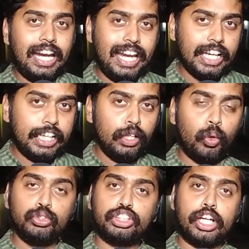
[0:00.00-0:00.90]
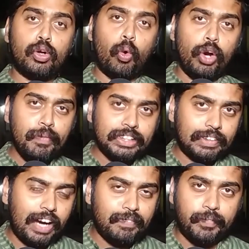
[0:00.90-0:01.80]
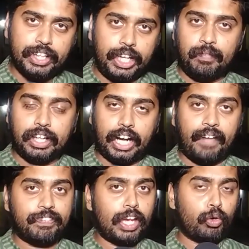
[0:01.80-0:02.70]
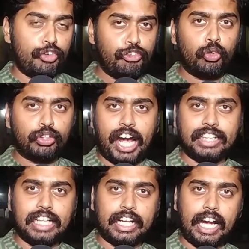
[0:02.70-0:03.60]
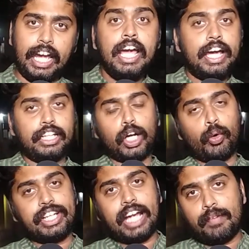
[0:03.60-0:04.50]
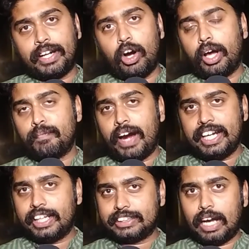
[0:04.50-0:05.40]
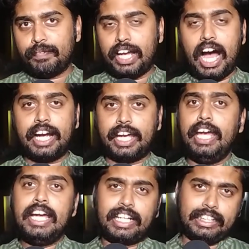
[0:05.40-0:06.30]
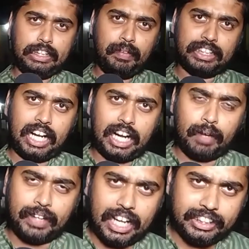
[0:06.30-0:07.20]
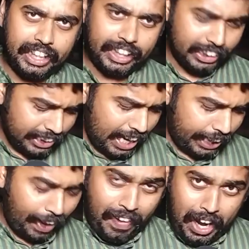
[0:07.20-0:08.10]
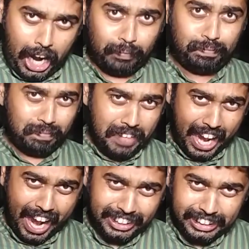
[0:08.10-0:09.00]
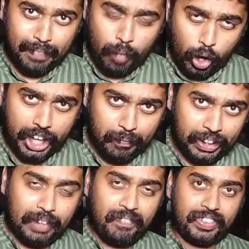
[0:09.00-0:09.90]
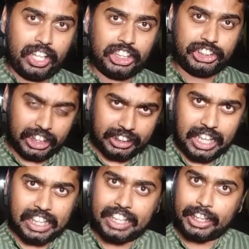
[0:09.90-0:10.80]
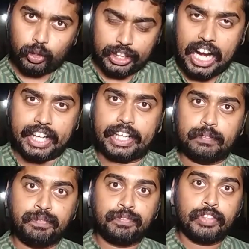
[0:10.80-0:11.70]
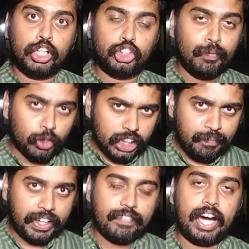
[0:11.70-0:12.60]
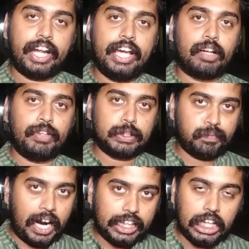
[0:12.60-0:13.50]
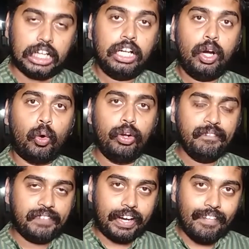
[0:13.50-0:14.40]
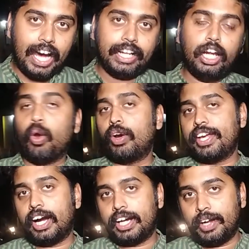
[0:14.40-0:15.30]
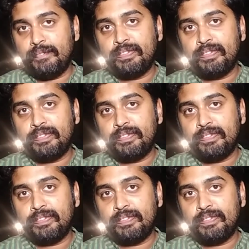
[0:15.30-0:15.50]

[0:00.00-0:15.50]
लेकिन उनसे कोई भी जवाब हमें नहीं मिल रहा है ना कोई फ़ोन उठाया जा रहा है ना कोई कैमरा और बाइक के साथ सामने आके किसी भी तरह का बयान देने के लिए तैयार है अब ऐसे मौके पर जनता करे तो क्या करे जो मृतक परिवार है रमेश पाठक उन परिवार के लोग क्या करें